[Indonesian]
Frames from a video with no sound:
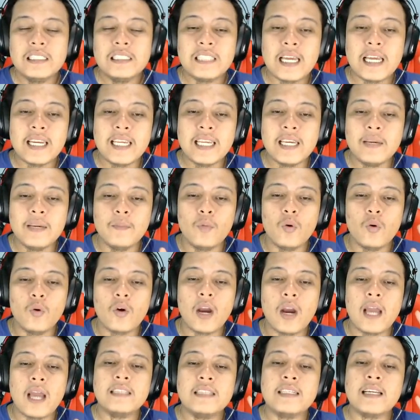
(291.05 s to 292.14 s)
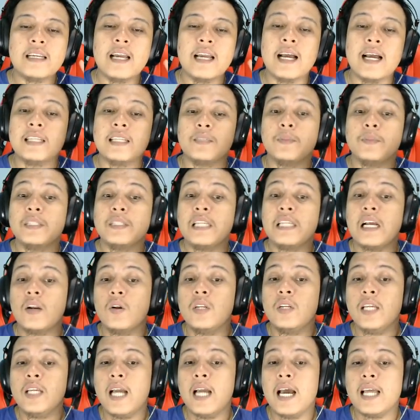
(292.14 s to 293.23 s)
jadi bukan nyerang nah seperti yang lo
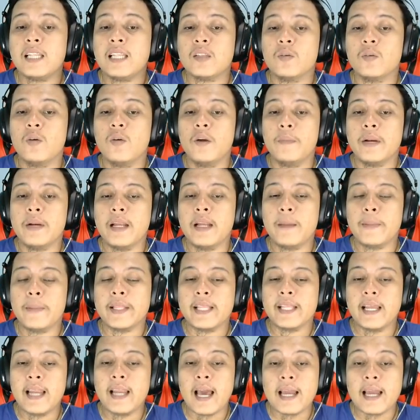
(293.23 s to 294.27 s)
lihat gue mendapatkan